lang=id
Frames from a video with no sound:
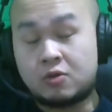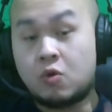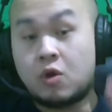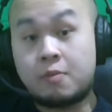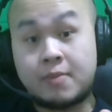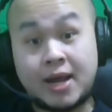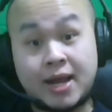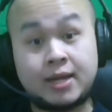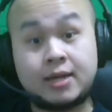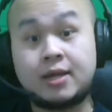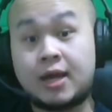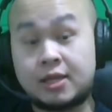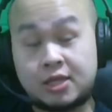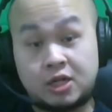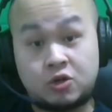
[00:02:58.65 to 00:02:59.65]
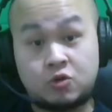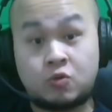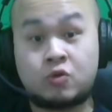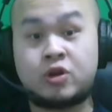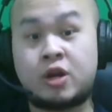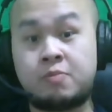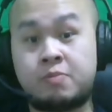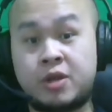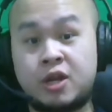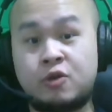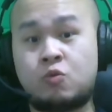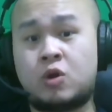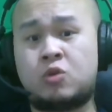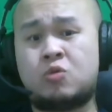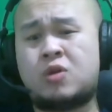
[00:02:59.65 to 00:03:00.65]
Gue main nggak tidur dan billing
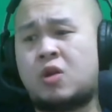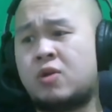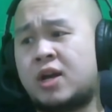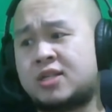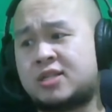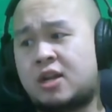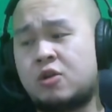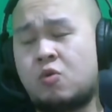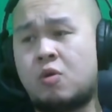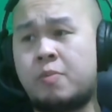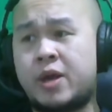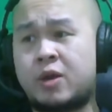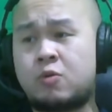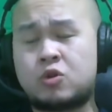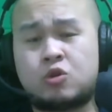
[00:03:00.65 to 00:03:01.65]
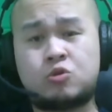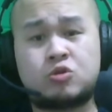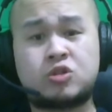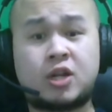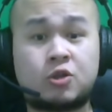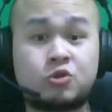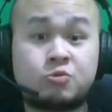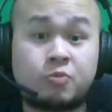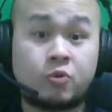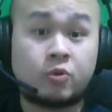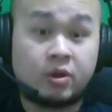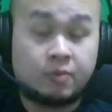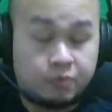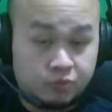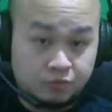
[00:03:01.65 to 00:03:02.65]
gue tuh kalau nggak salah gue bayar waktu itu 110
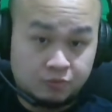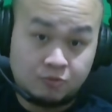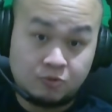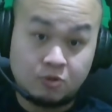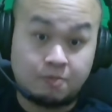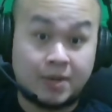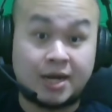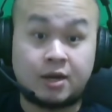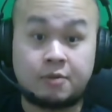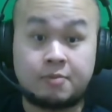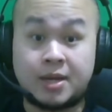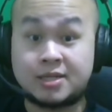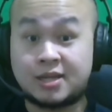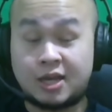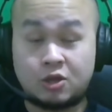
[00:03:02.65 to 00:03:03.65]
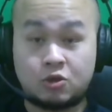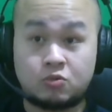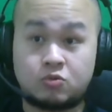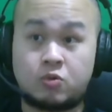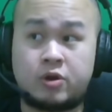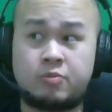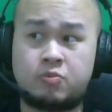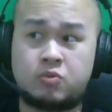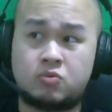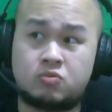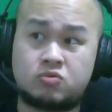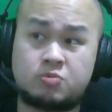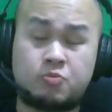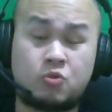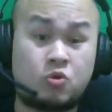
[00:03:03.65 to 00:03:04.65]
ribu pada masa itu 2010